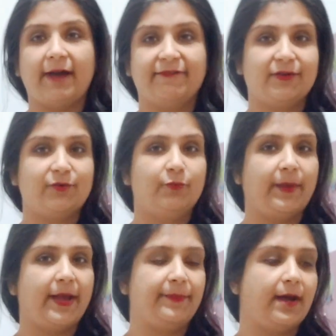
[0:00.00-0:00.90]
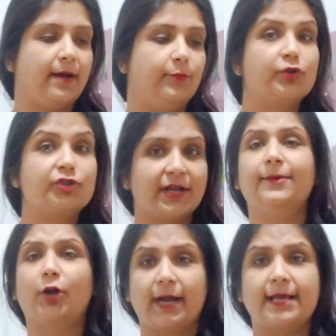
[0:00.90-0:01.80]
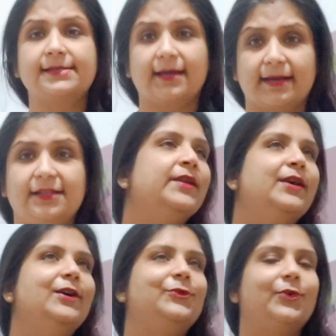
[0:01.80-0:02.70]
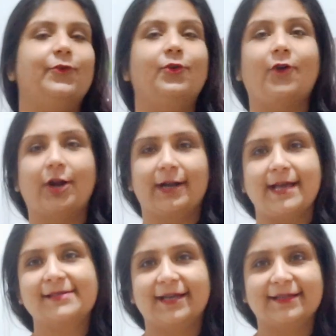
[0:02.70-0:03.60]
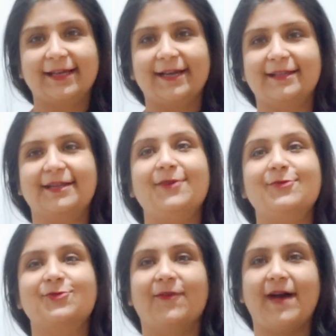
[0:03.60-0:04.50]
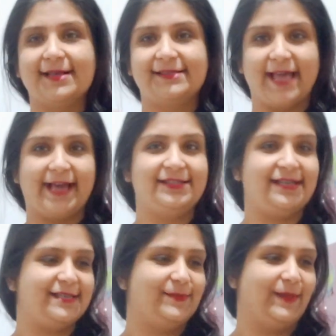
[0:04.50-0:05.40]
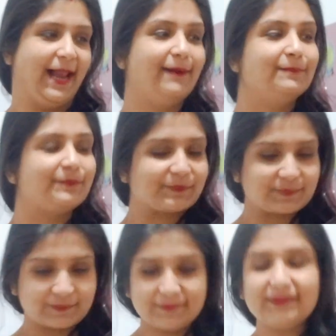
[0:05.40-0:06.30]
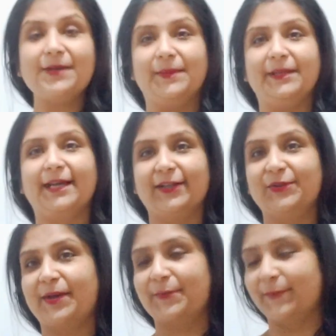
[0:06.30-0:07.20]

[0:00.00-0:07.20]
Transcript: आफ्टरनून पे अपना बुक शेल ऑर्गेनाइज करे तो वो ऑर्गेनाइज करते करते ना उसको वहां से एक चीज मिला मैं दिखाती हूँ एक